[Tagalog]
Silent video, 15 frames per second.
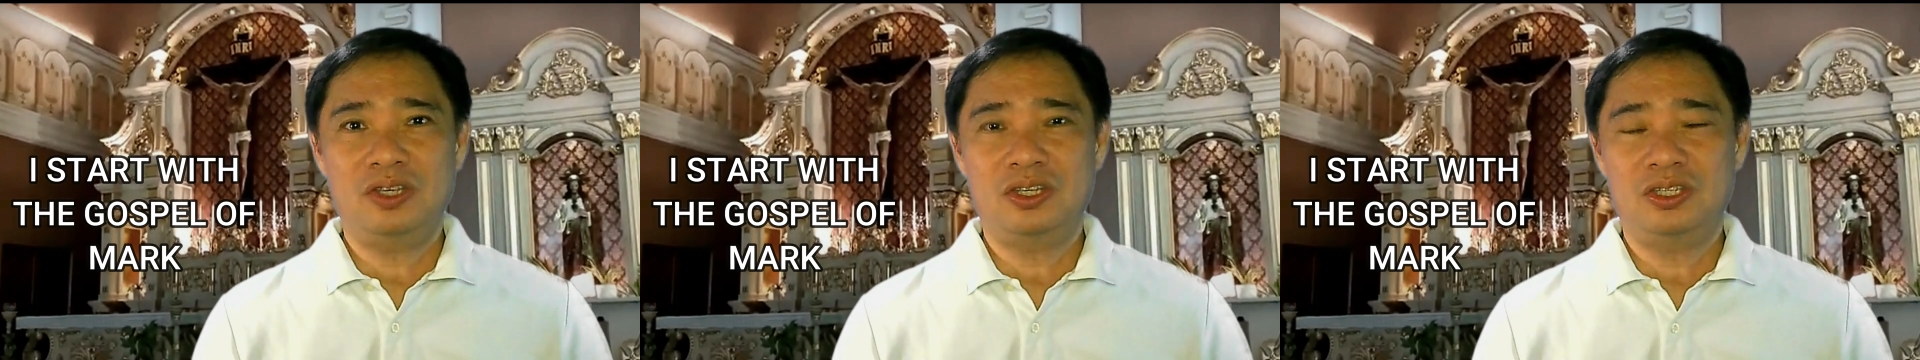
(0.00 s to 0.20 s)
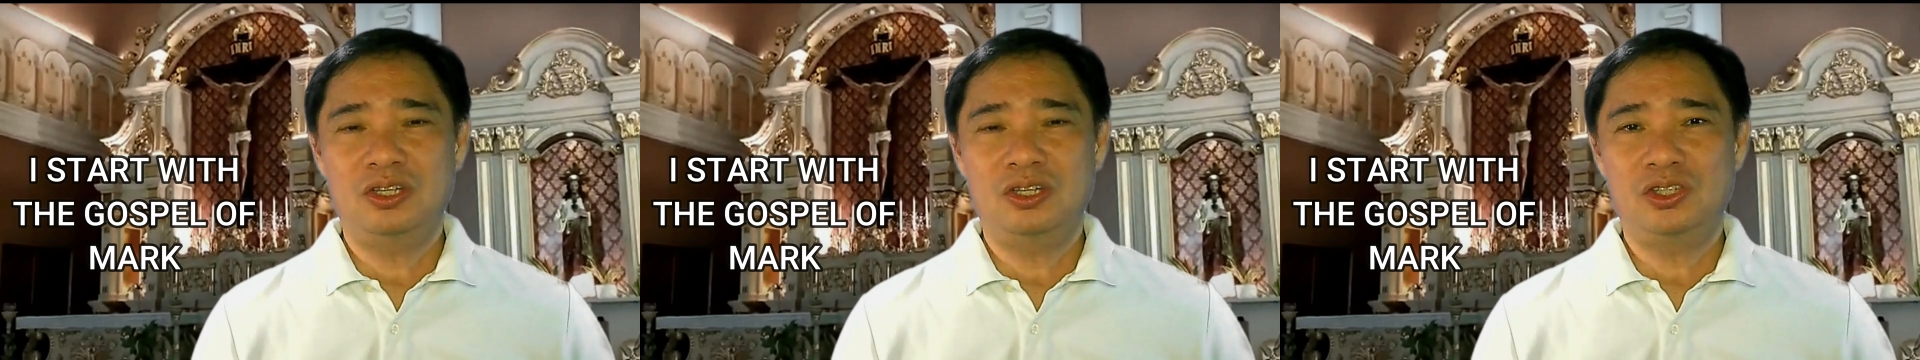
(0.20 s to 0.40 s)

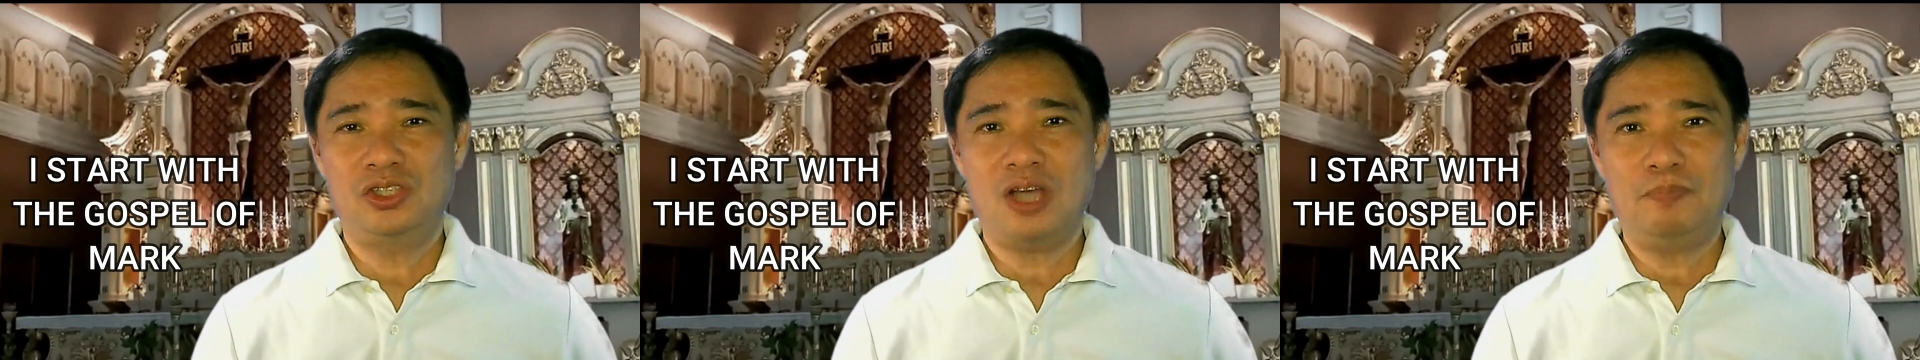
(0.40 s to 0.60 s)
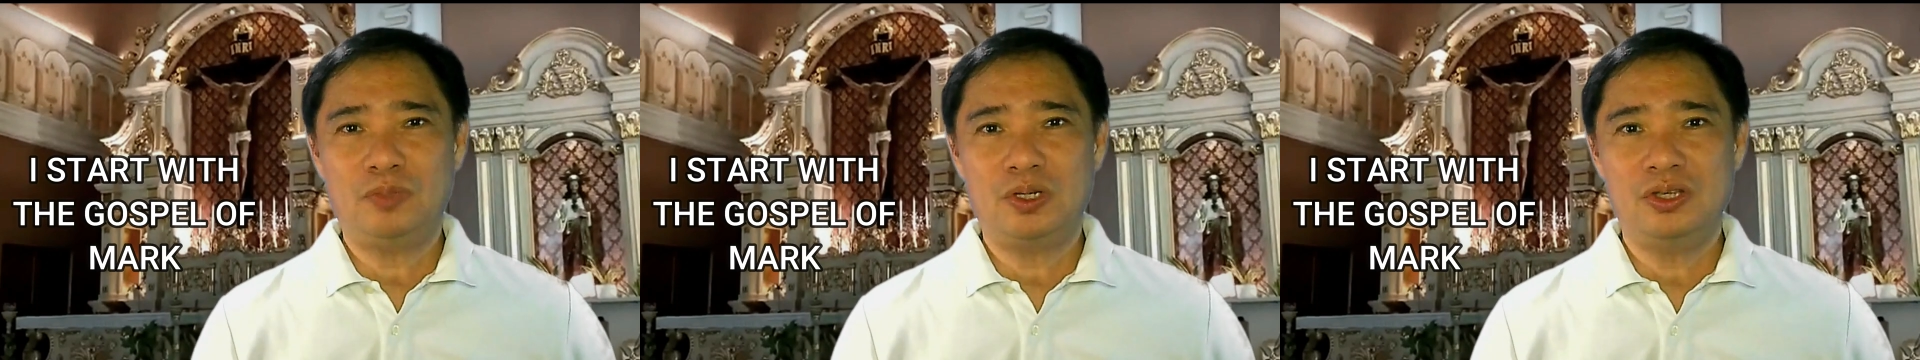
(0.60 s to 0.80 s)
16
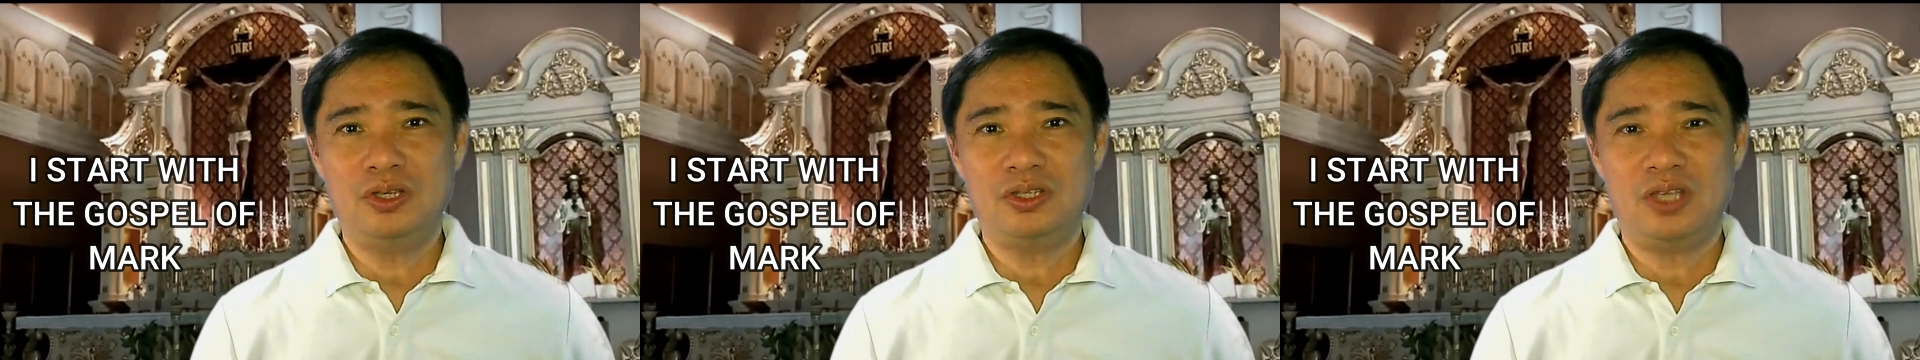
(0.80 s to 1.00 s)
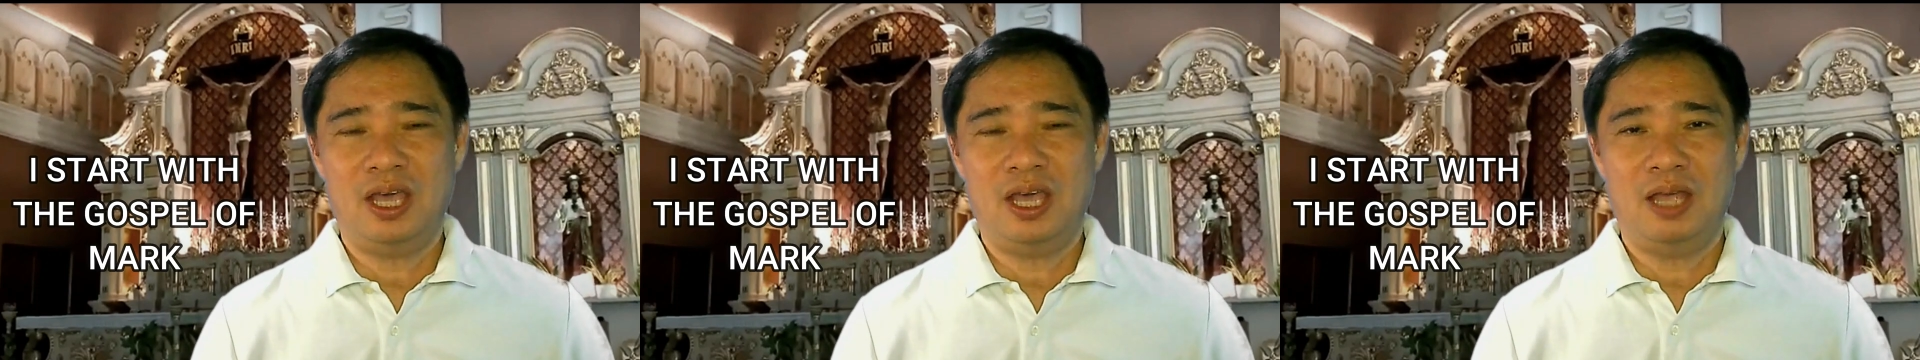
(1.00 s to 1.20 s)

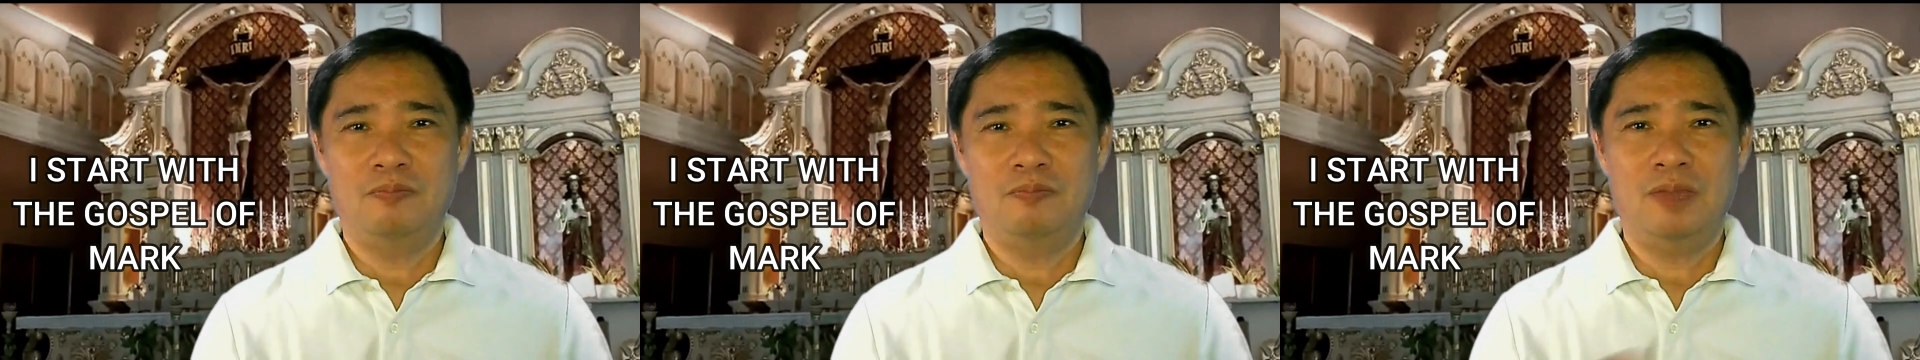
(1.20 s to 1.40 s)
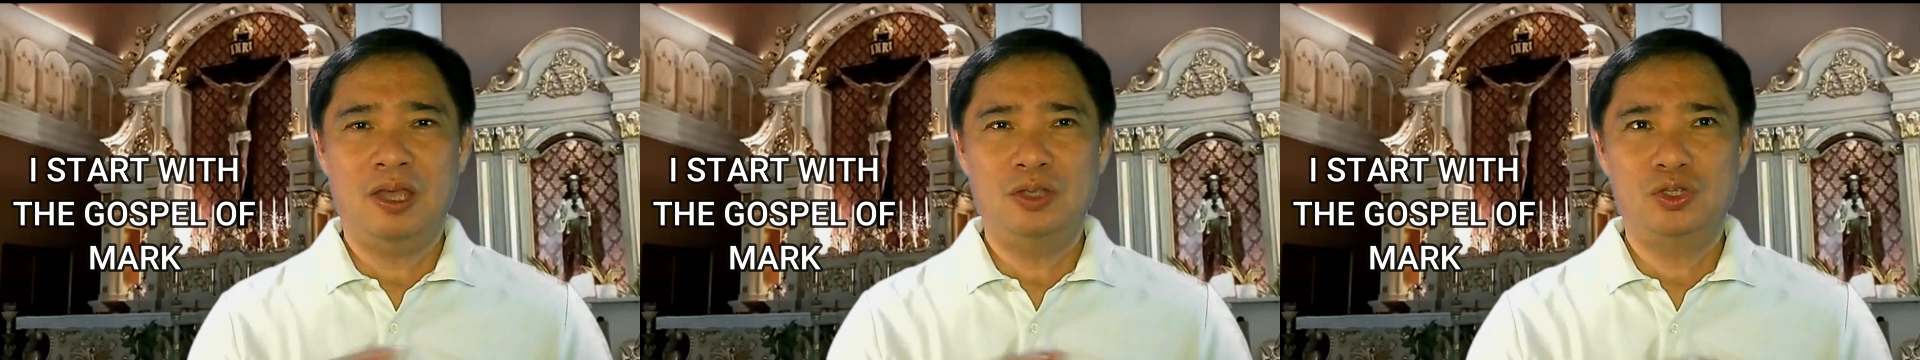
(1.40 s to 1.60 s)
chapters
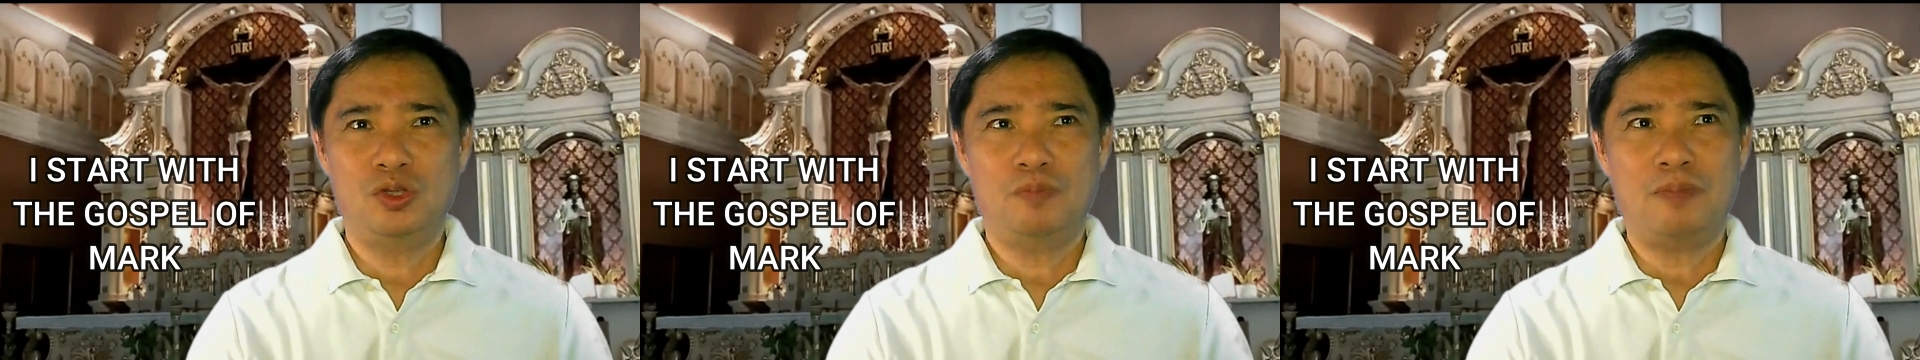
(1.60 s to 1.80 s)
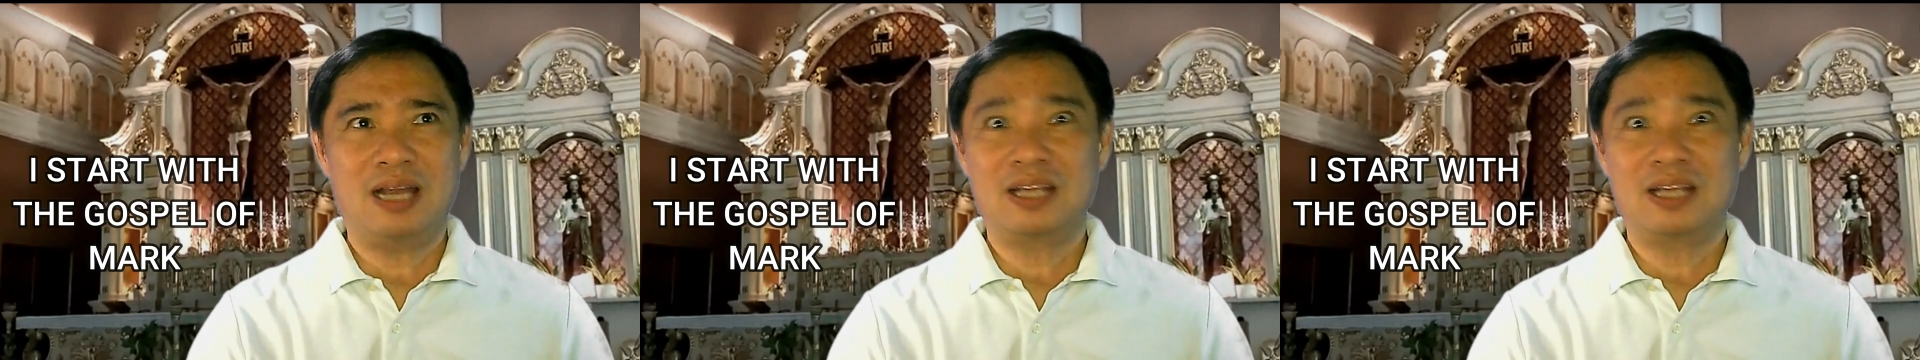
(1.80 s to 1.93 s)
and medyo